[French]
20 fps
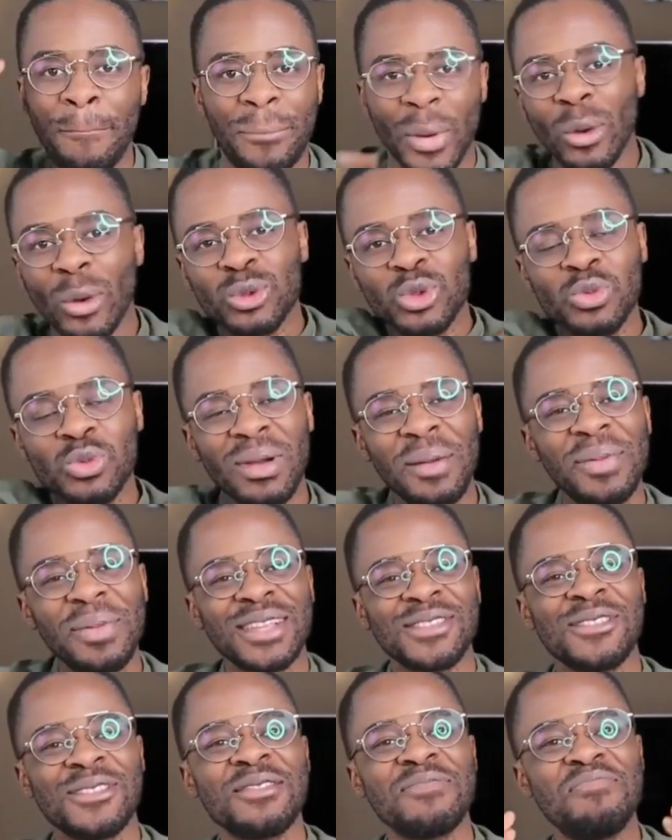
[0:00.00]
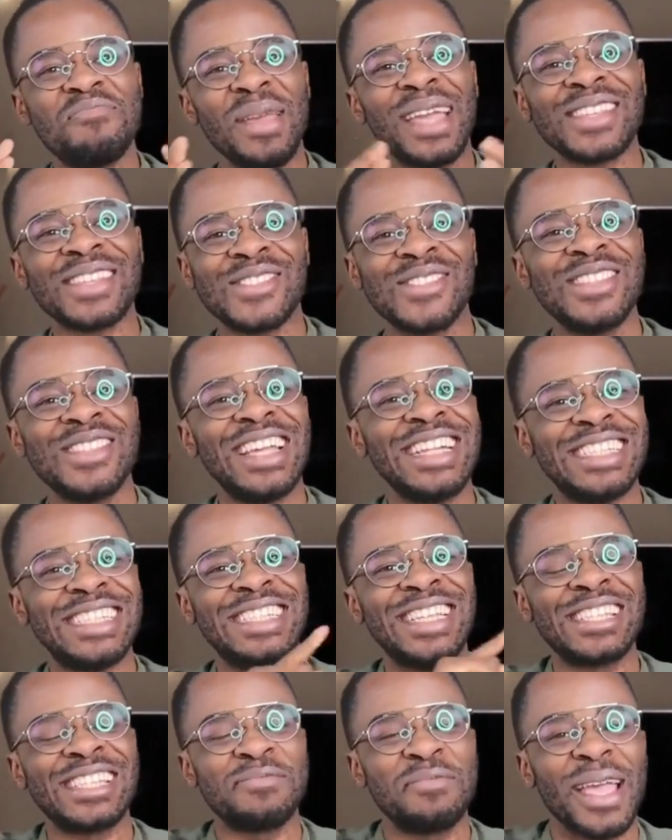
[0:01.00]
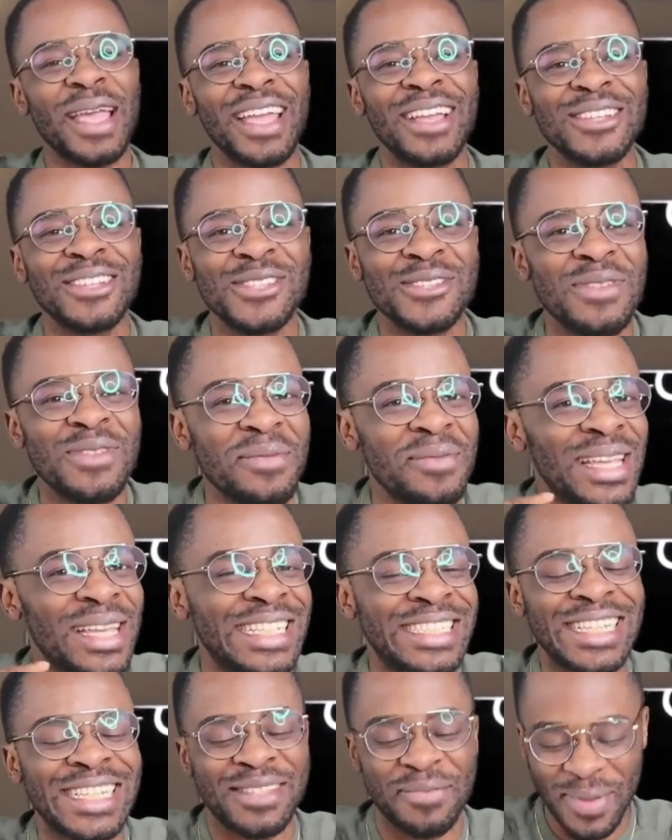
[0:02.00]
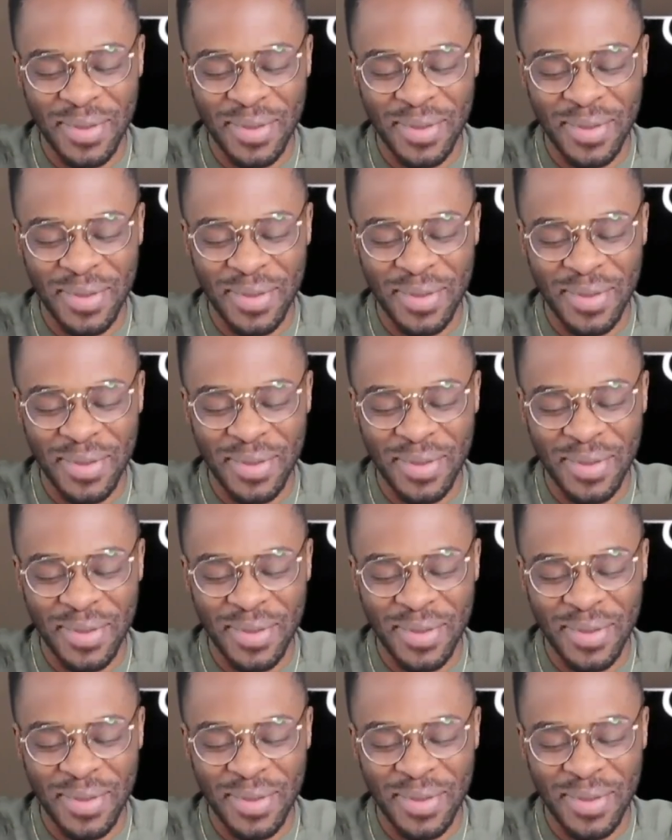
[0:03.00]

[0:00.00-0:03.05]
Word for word: Bonjour ma personne personnelle, j'espère que tu vas bien et